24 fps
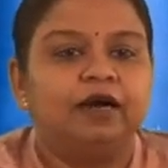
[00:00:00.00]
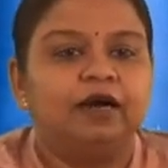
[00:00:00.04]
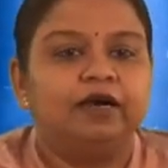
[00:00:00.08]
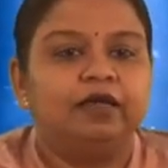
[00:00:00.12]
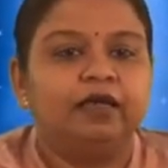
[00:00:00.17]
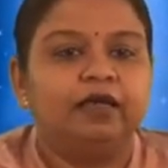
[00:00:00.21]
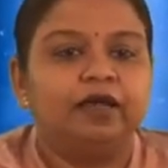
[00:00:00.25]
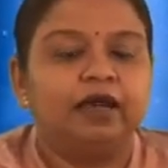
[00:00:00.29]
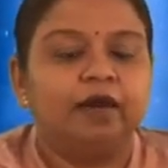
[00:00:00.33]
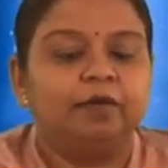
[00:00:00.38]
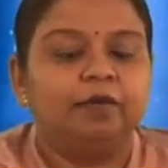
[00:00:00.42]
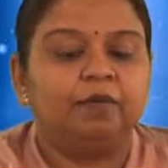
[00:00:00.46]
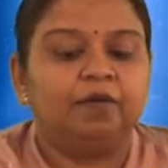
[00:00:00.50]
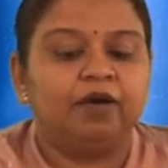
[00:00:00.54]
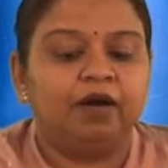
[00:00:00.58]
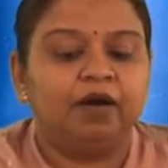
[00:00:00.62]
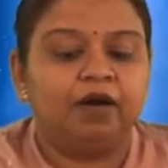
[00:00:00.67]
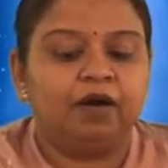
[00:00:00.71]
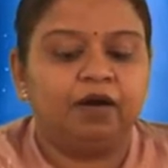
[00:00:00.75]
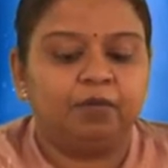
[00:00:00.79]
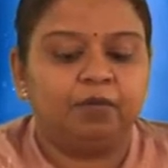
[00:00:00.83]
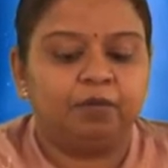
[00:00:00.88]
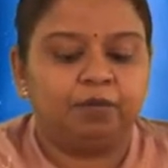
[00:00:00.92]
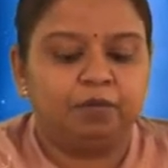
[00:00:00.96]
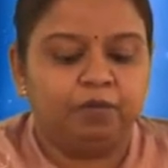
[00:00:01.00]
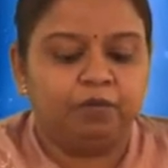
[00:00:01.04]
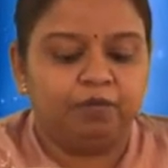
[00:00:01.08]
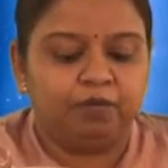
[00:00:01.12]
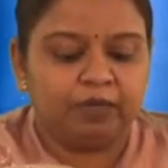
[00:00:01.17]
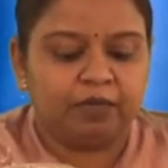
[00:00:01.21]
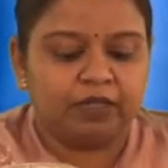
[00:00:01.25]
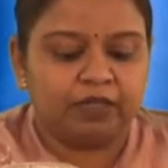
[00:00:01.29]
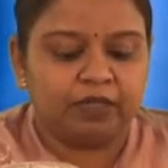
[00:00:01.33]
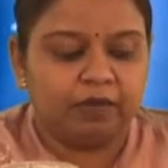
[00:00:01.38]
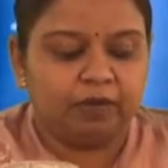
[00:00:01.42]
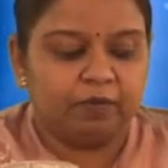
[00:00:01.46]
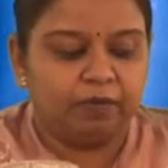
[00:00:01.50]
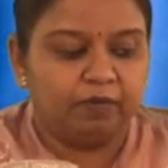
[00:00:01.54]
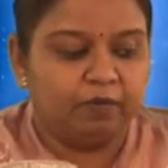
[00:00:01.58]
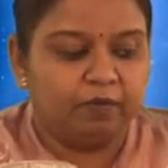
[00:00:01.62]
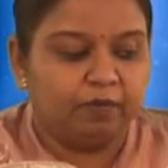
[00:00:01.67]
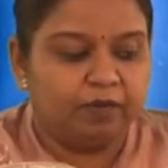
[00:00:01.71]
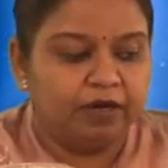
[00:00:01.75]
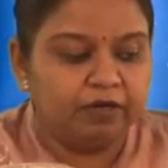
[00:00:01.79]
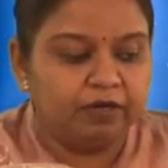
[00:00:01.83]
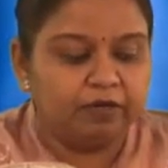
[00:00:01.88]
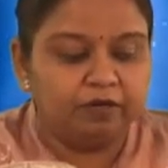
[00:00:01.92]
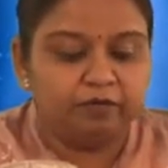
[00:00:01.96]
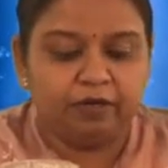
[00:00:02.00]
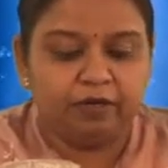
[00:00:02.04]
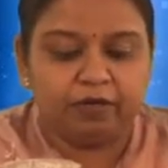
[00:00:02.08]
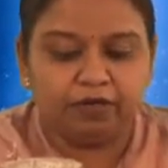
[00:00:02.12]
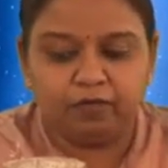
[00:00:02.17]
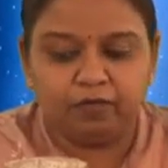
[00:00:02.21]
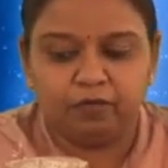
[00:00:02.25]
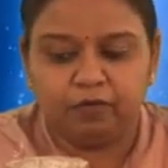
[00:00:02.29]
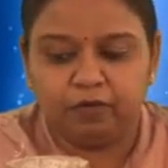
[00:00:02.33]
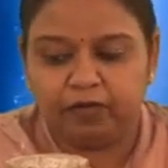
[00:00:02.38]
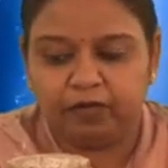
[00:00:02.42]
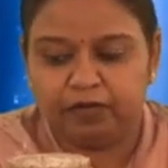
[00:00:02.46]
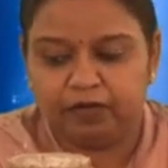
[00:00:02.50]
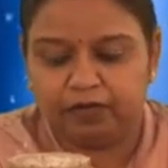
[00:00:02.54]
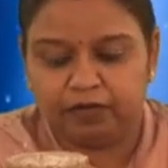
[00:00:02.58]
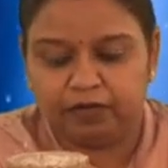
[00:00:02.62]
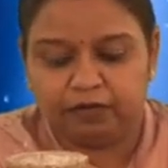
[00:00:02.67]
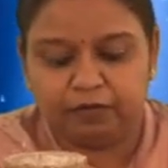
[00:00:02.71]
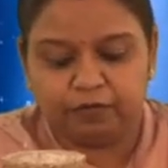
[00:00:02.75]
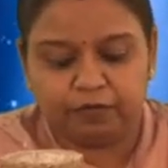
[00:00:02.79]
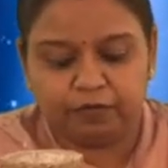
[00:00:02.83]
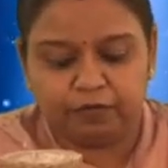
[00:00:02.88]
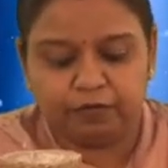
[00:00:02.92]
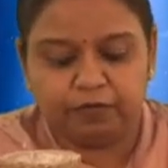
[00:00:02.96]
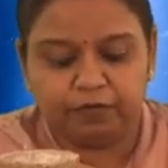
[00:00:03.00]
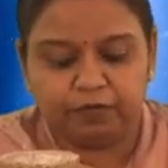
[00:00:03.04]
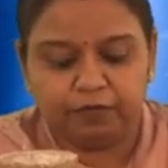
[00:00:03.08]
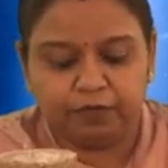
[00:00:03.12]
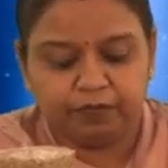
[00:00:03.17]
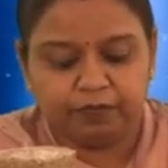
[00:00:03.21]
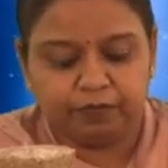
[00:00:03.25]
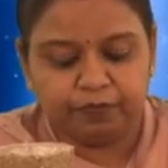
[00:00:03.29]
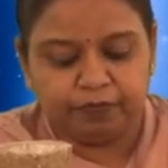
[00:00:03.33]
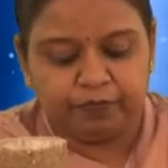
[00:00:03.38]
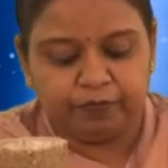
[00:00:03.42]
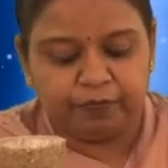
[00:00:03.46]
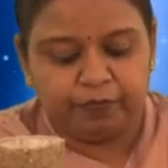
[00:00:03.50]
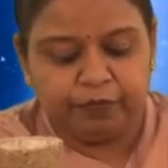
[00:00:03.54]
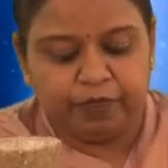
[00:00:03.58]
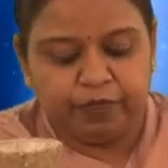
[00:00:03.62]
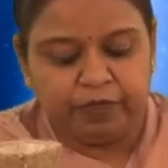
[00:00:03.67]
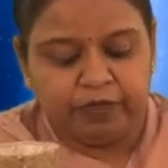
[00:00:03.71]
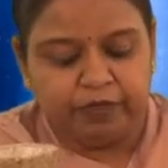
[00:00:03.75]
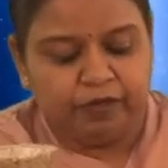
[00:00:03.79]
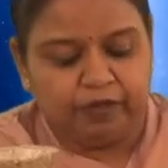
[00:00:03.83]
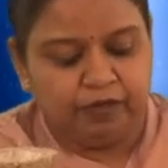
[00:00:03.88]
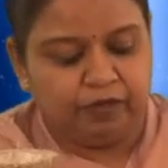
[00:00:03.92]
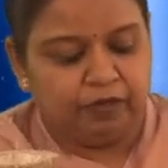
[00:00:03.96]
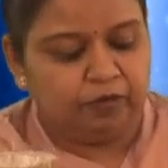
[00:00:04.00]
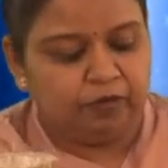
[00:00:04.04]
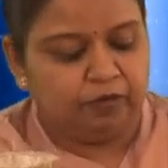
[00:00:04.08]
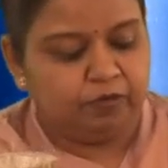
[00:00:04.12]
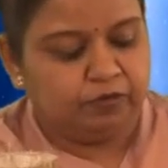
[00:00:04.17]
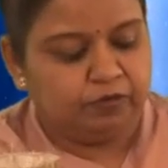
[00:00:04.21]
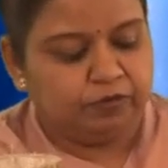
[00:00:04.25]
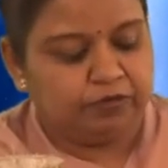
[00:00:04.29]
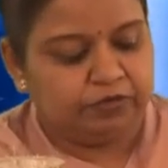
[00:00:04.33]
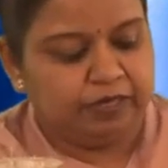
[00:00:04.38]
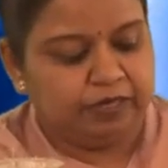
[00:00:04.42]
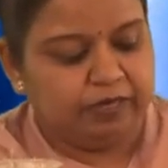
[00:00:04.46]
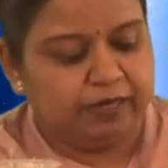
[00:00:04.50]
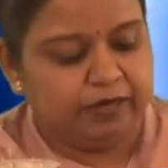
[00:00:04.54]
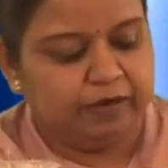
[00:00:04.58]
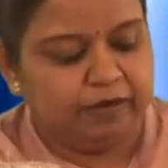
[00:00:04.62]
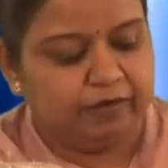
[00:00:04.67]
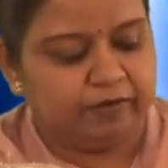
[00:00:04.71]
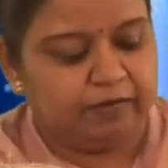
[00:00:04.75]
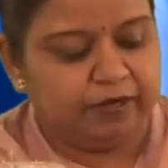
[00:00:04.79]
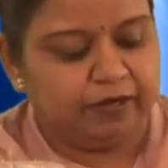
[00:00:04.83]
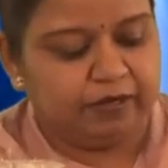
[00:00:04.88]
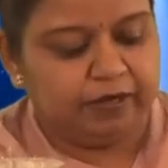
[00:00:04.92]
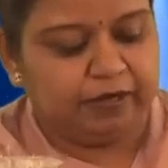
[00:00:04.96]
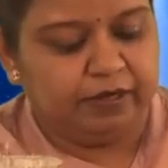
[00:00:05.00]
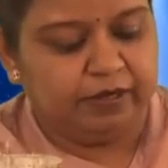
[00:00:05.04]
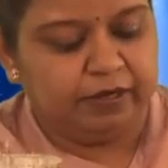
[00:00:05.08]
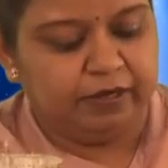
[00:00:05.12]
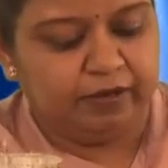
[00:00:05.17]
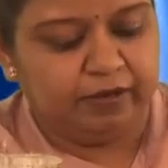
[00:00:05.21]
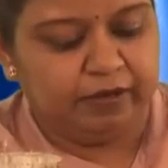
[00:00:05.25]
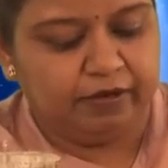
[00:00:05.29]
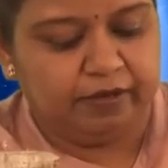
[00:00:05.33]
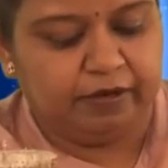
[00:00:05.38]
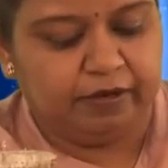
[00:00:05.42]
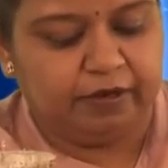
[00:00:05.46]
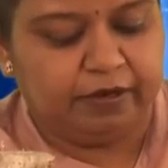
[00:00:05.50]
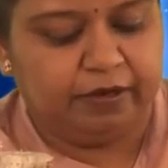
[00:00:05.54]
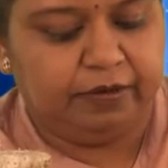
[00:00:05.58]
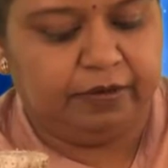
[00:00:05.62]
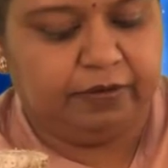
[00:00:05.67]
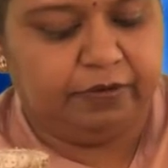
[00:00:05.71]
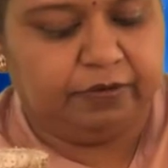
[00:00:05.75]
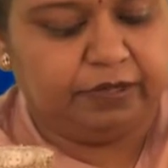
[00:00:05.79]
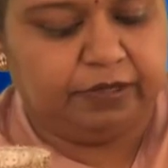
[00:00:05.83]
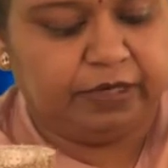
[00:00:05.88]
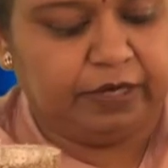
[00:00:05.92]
ये आपका मतलब मड वर्क बोलेंगे जिसको उस तरह का वर्क ये रेडी हो